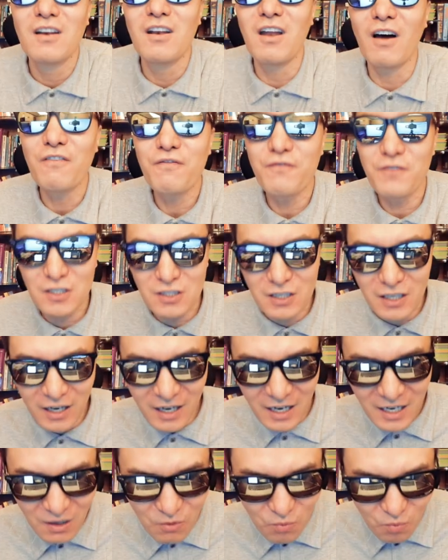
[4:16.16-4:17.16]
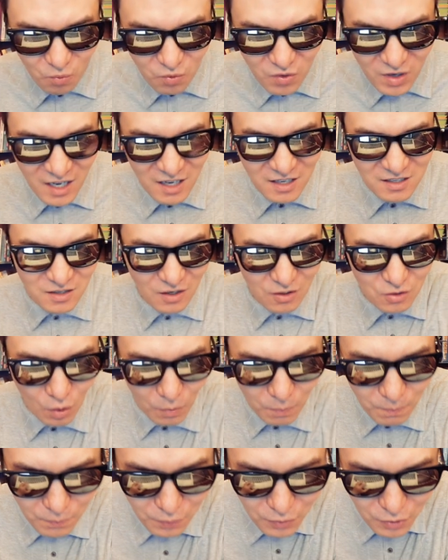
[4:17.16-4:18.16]
love feast를 하기 위해서
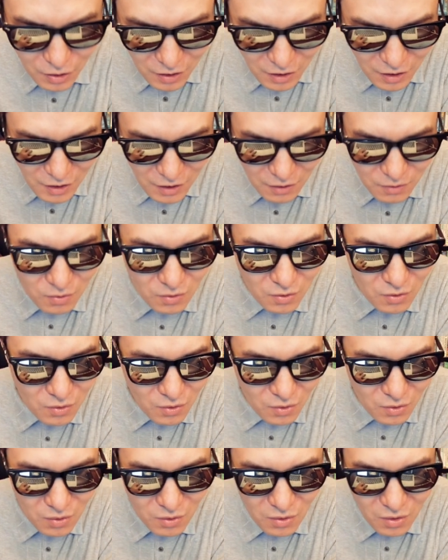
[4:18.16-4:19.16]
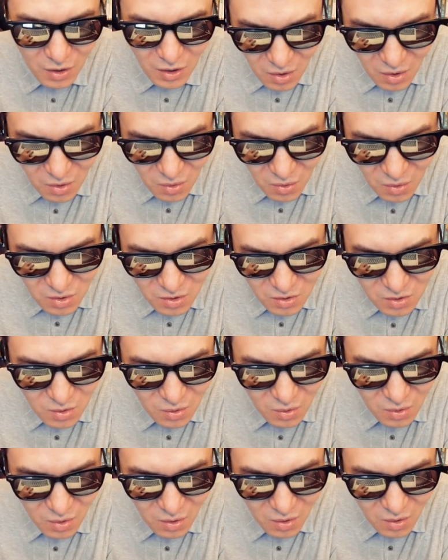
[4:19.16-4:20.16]
촛불을 켜고
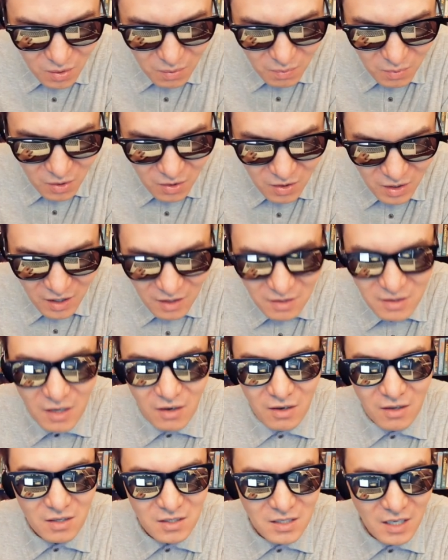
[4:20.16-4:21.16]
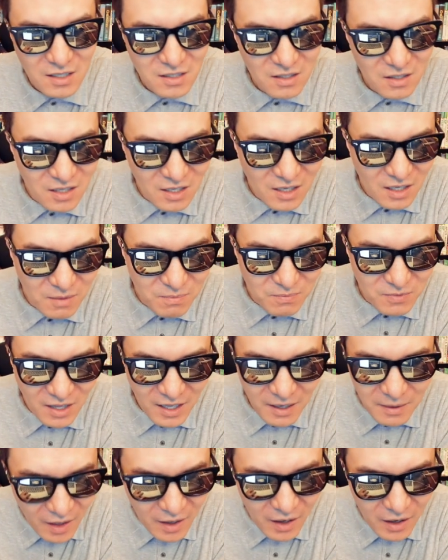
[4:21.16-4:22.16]
여기서 뭔가를 하는데, 아, 사진은 되게
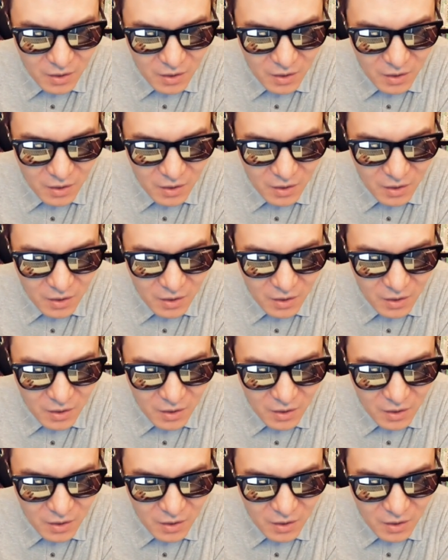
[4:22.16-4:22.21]
이쁜데?